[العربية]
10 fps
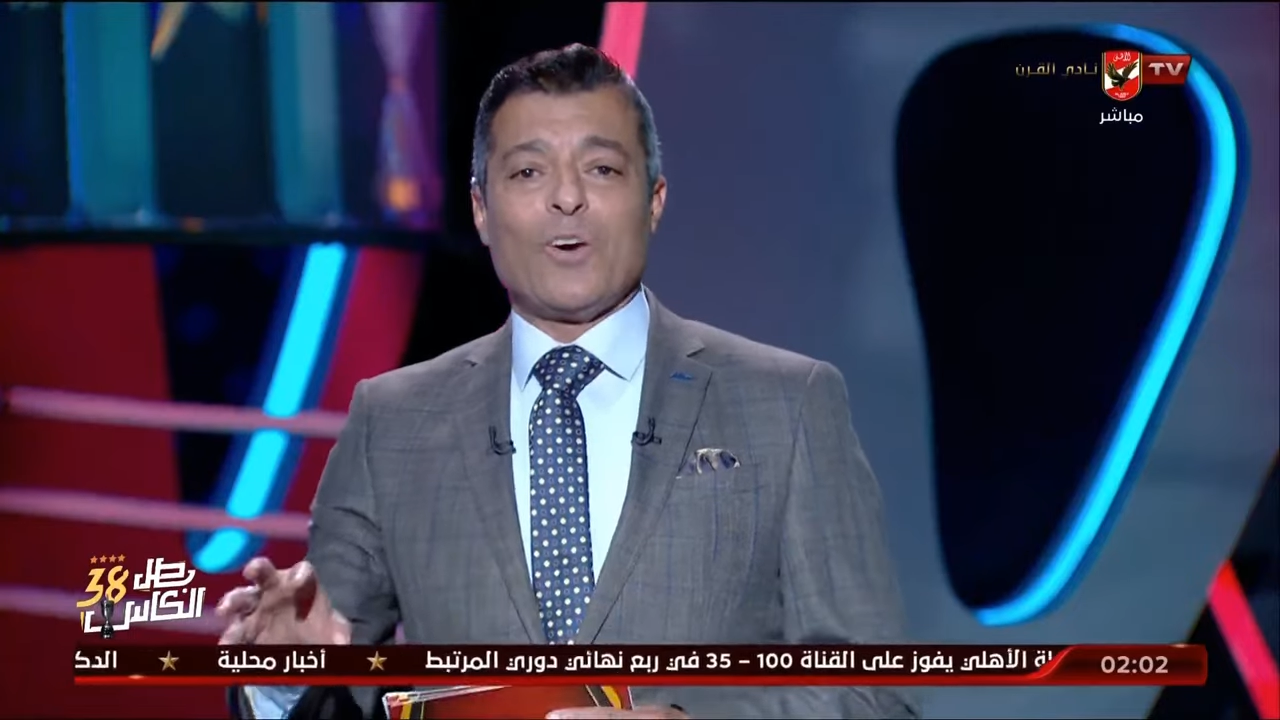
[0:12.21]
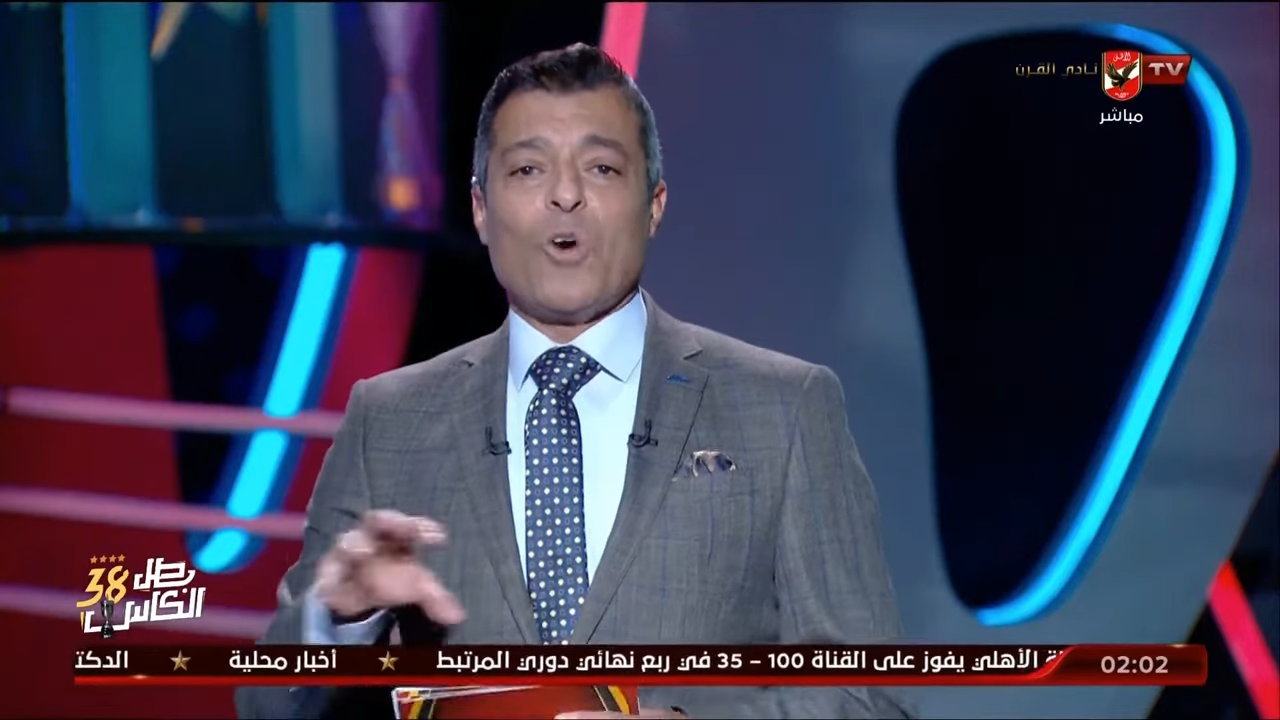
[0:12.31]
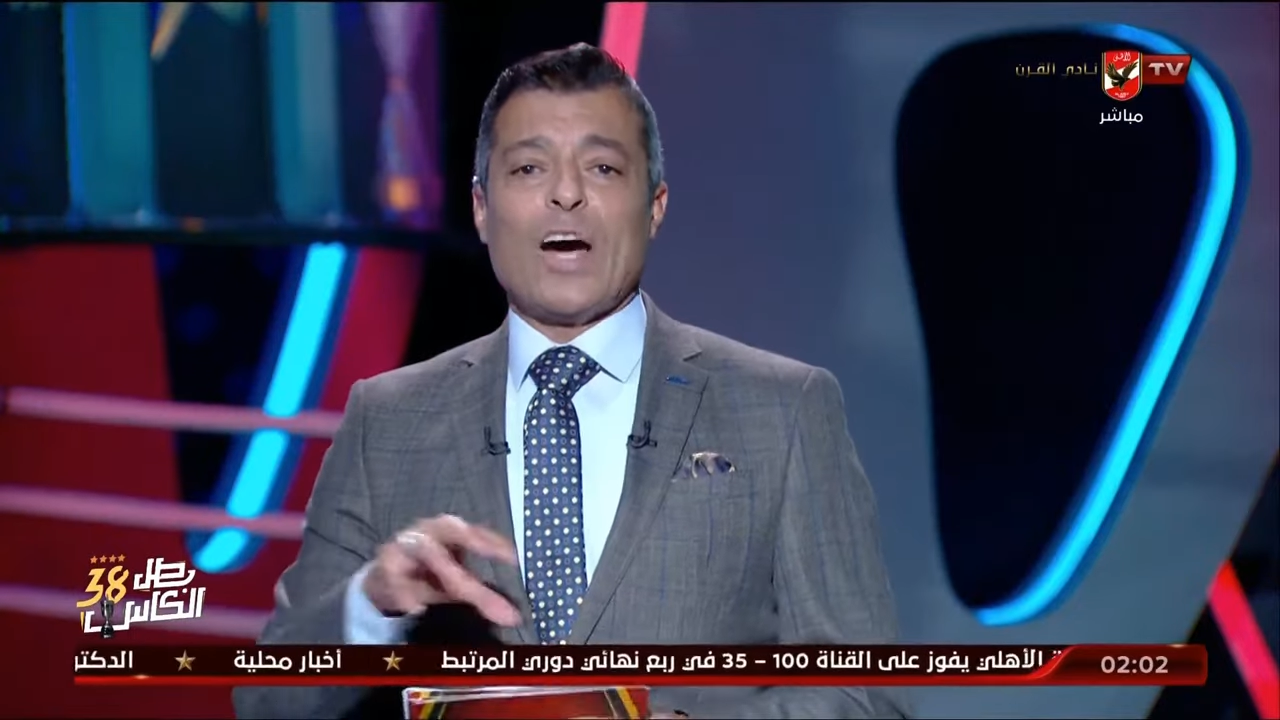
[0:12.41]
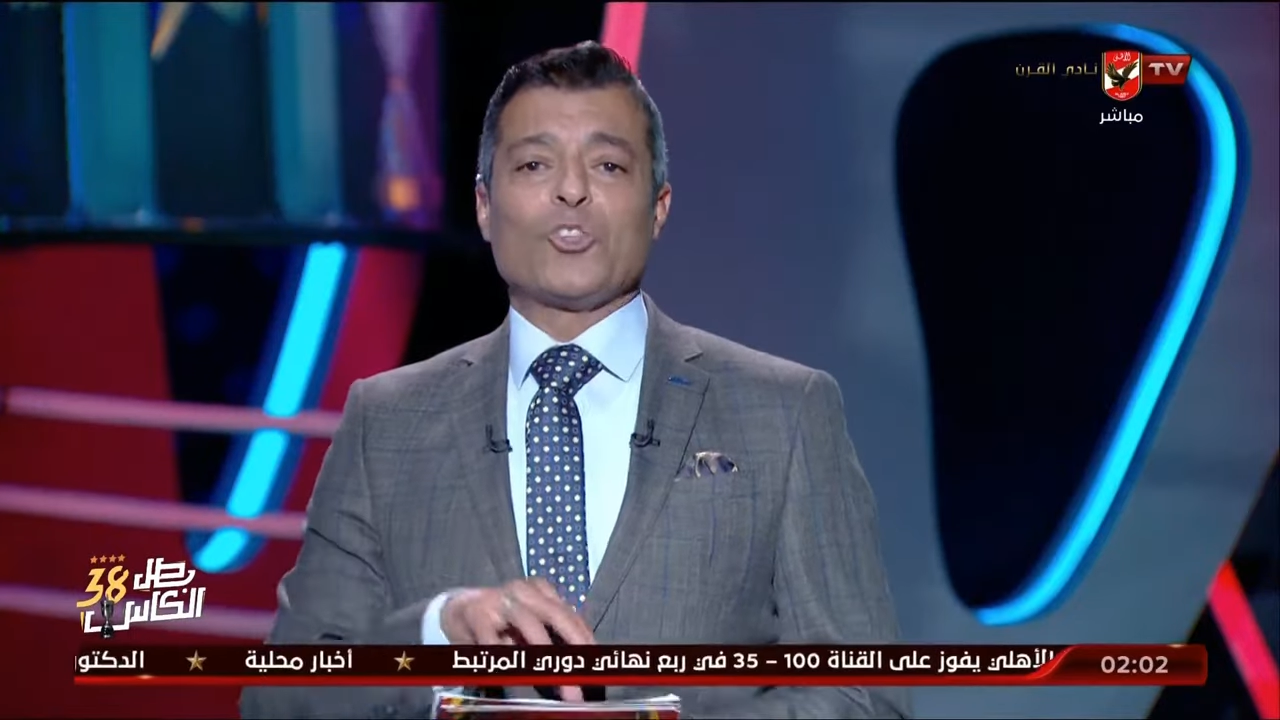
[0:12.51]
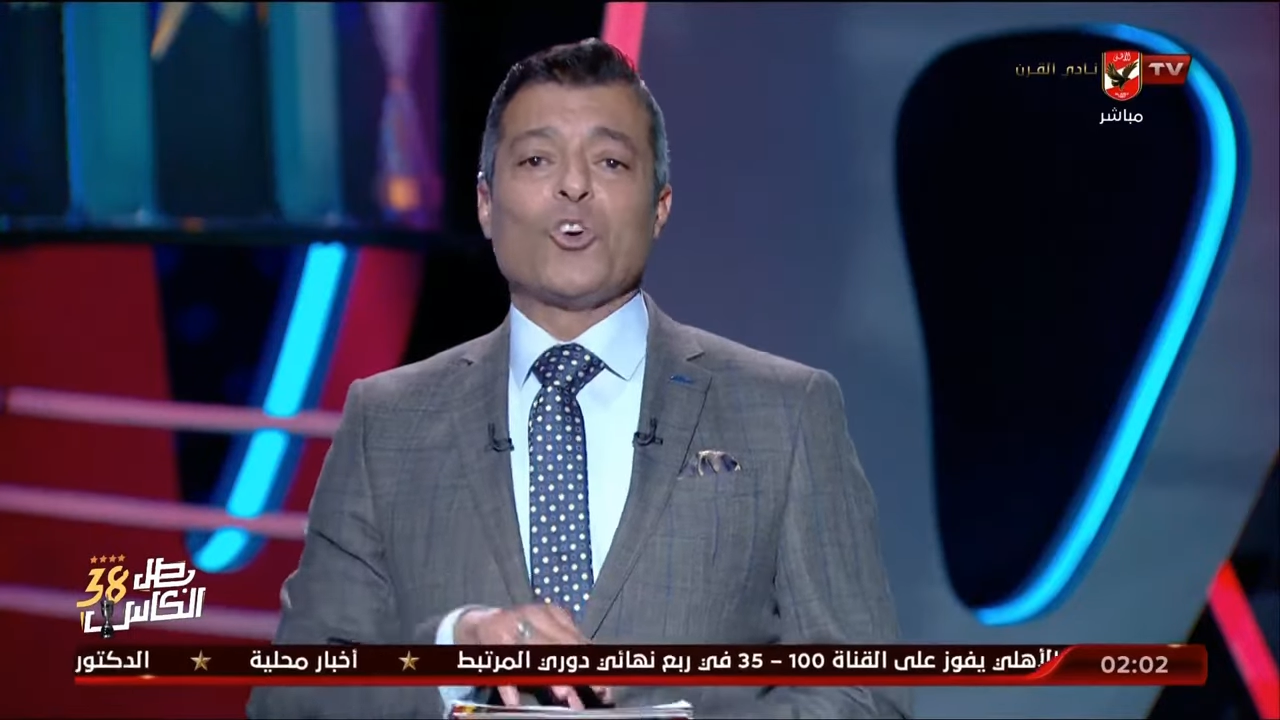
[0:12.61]

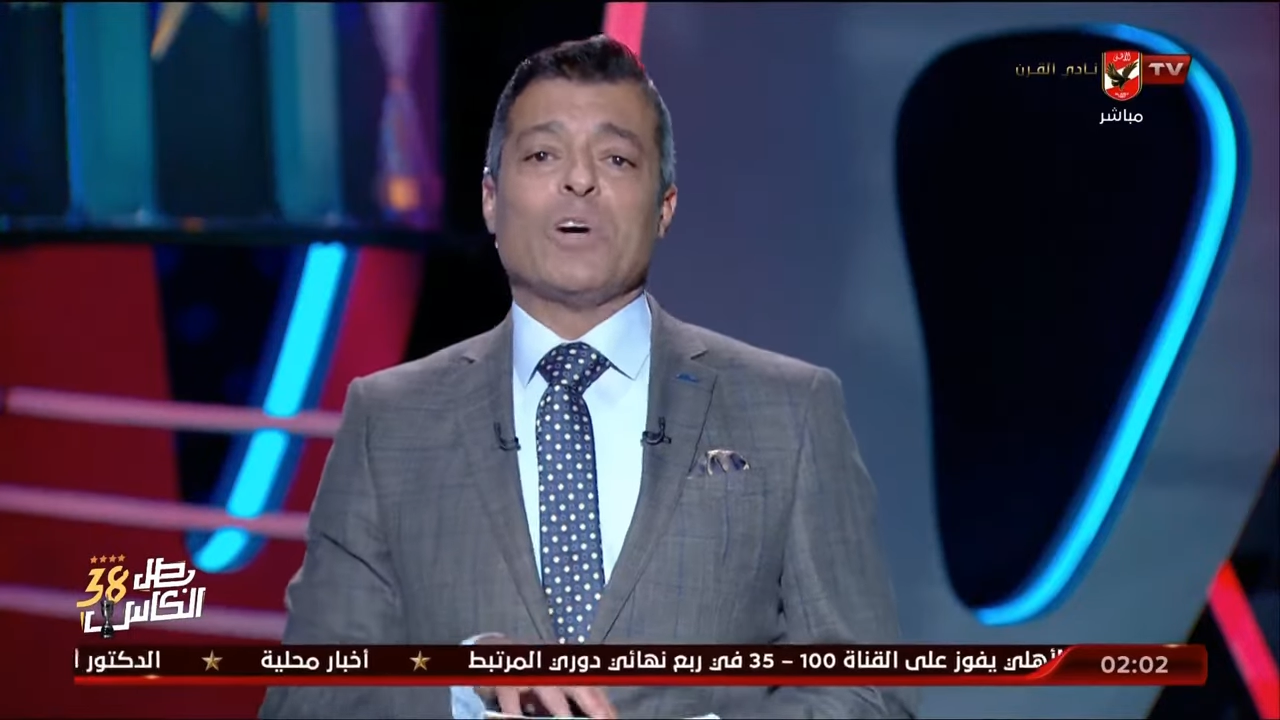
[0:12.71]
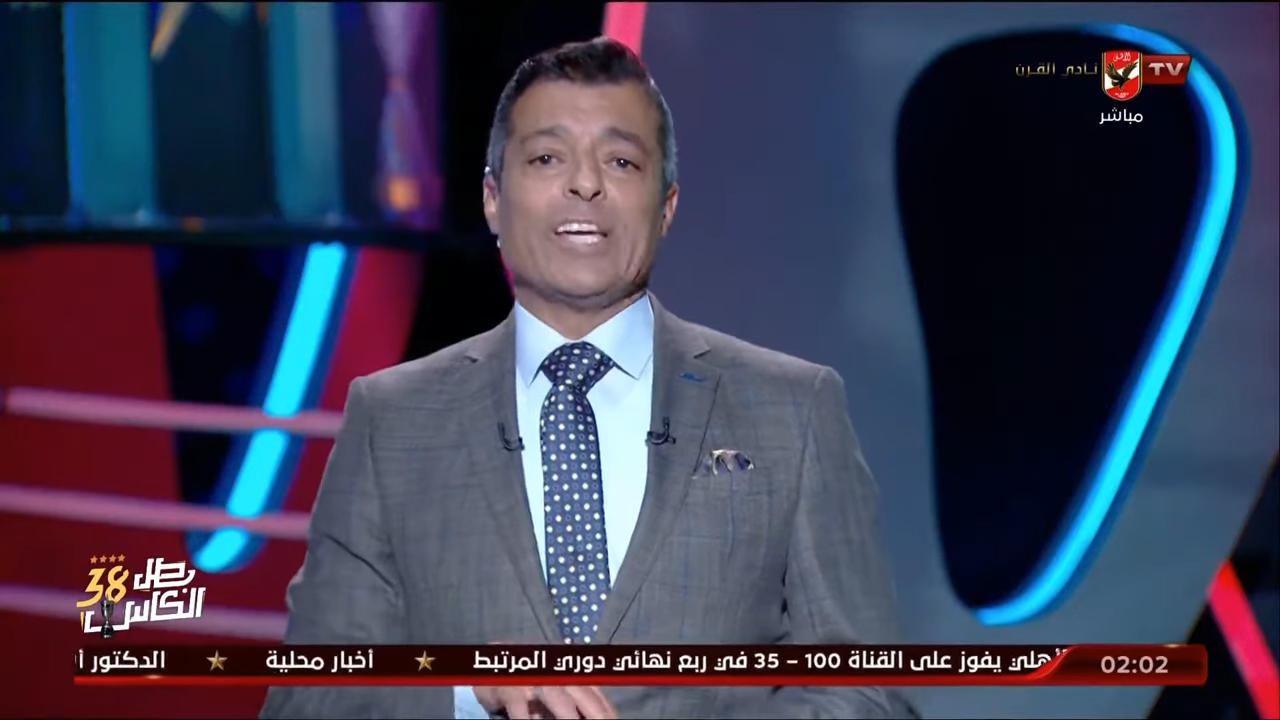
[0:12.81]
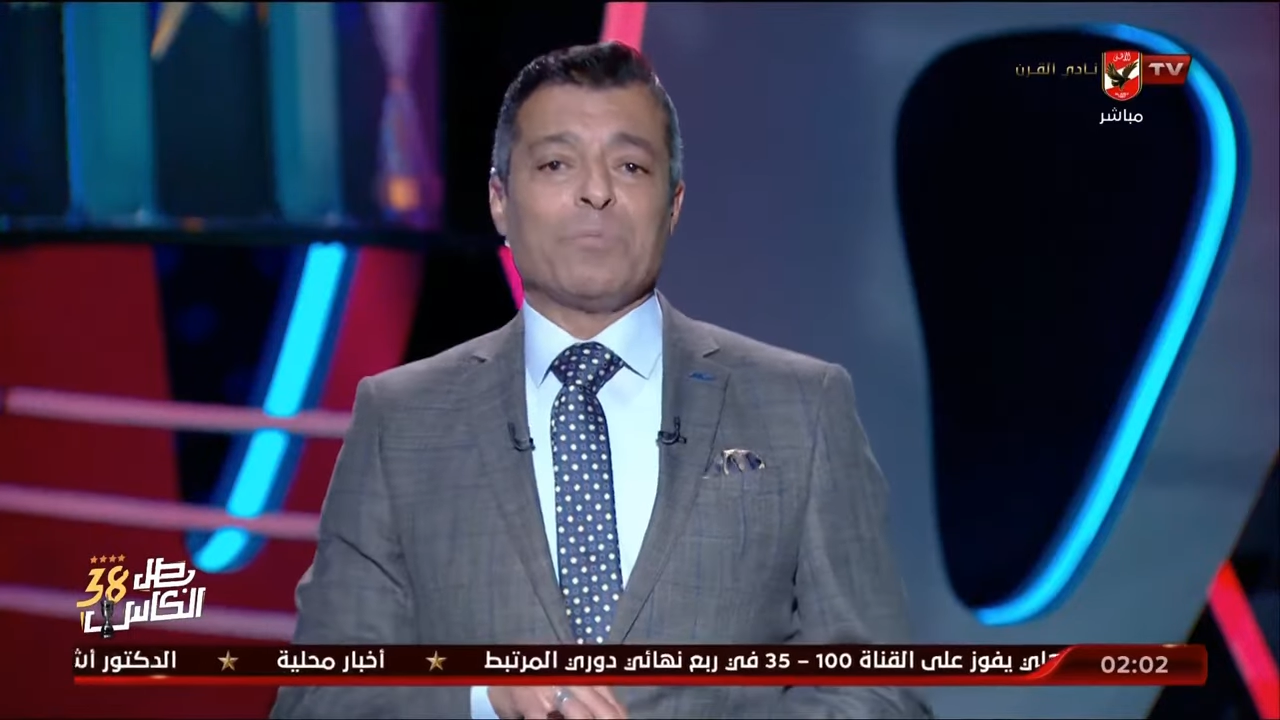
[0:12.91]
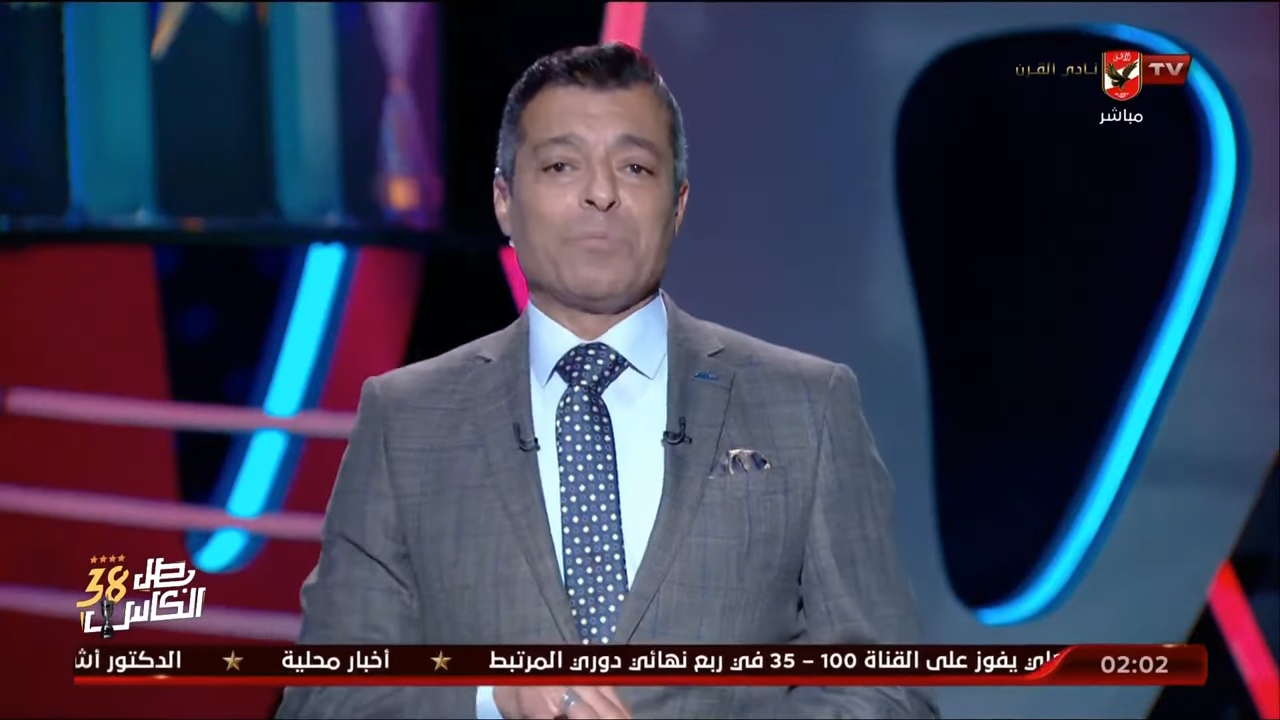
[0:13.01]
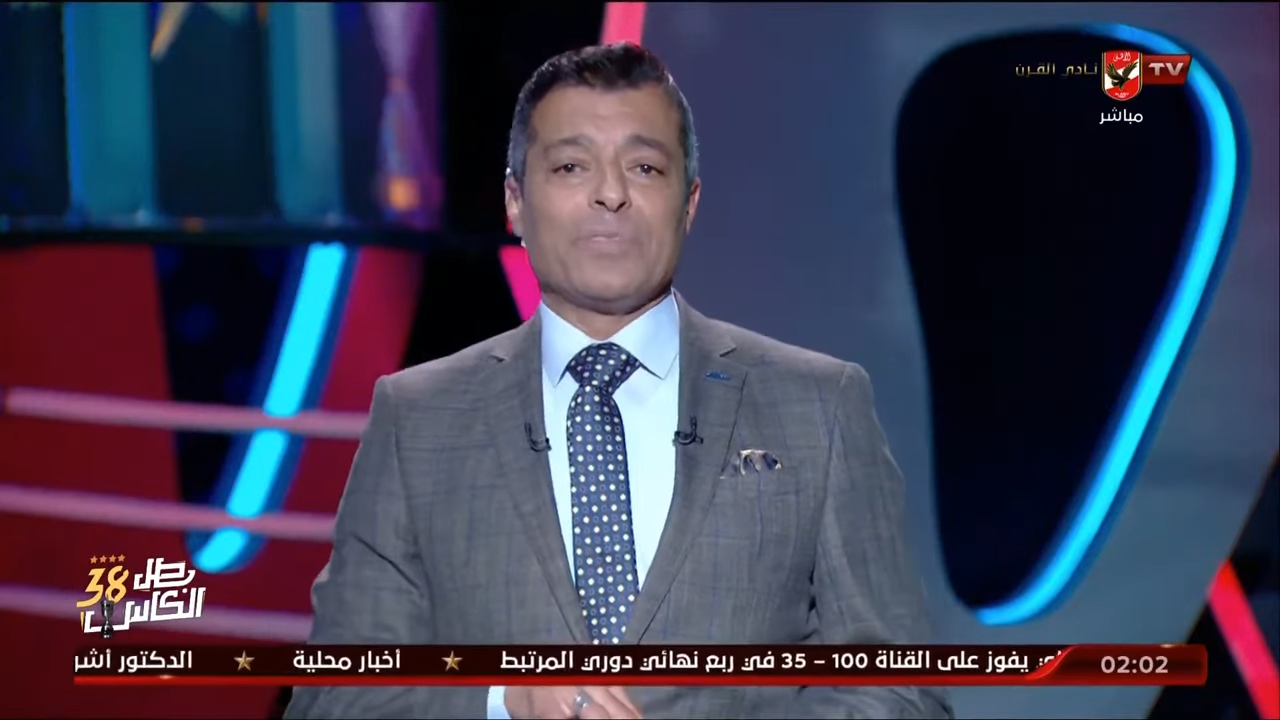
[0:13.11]
وعندهم
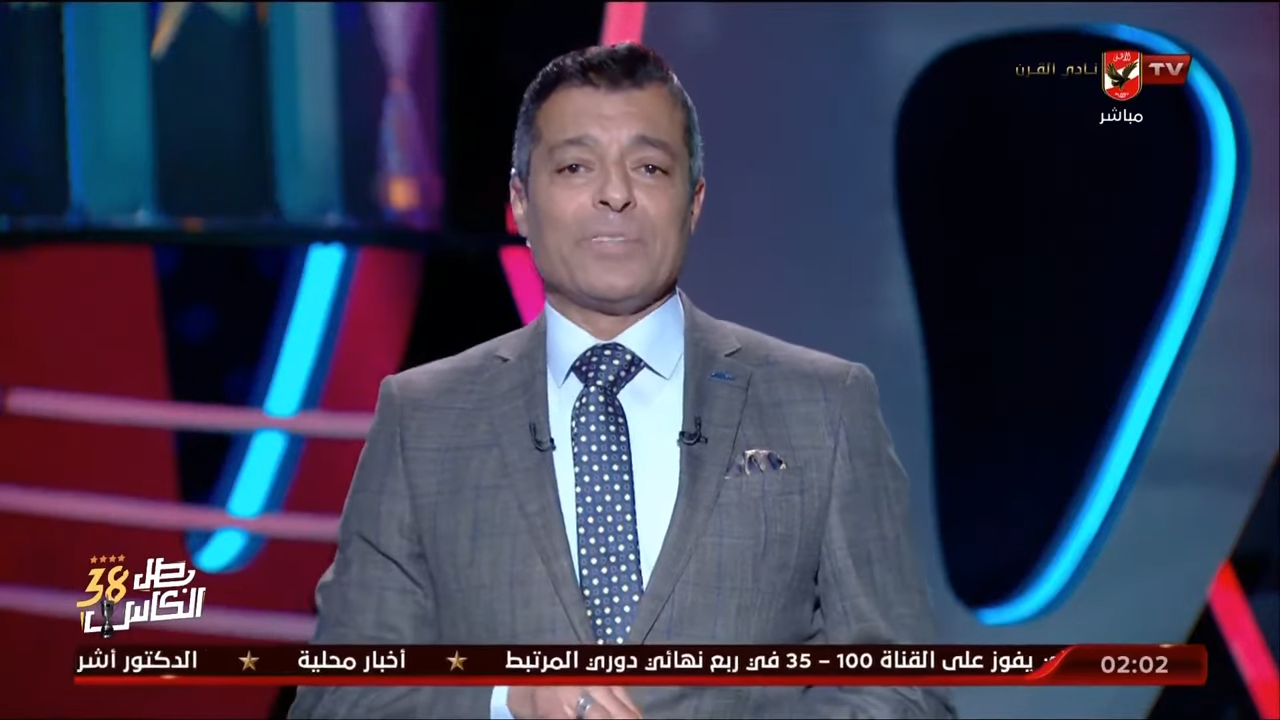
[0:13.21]
عيب